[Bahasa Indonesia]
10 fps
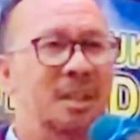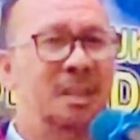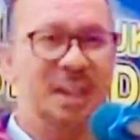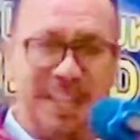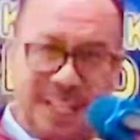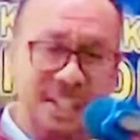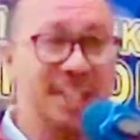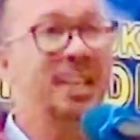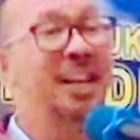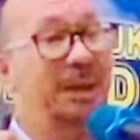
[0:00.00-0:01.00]
Lihat
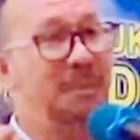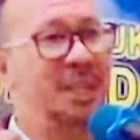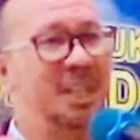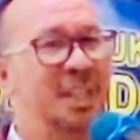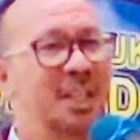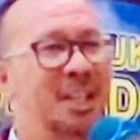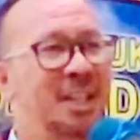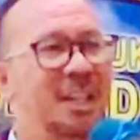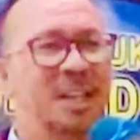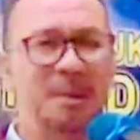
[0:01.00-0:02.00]
saja kami.
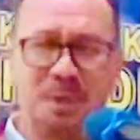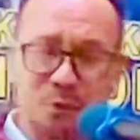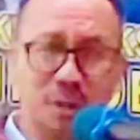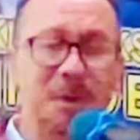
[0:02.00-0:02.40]
Kami juga